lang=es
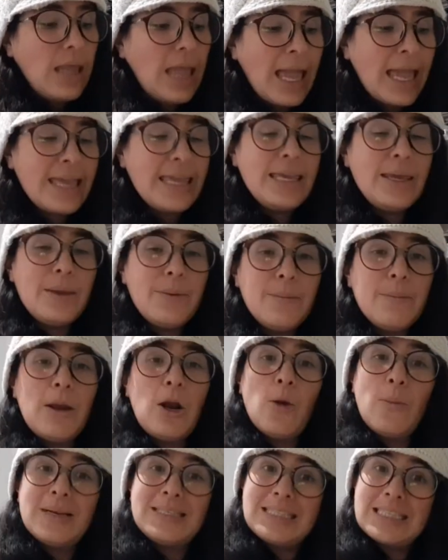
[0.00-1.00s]
y me
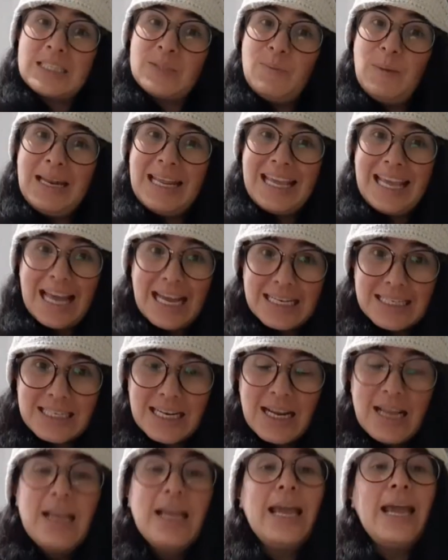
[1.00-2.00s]
lo vas a explicar
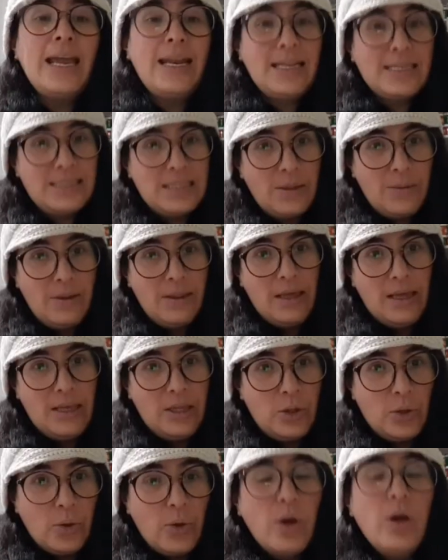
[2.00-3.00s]
en este
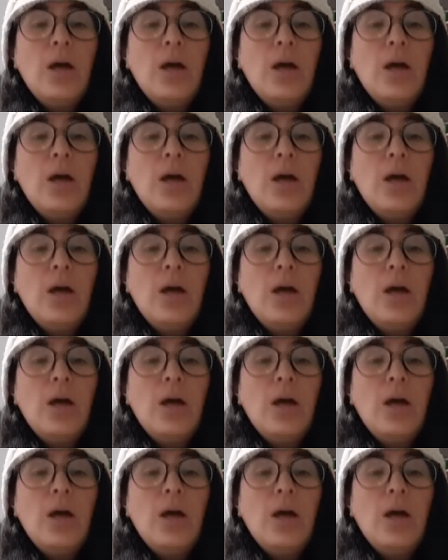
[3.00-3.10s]
videito.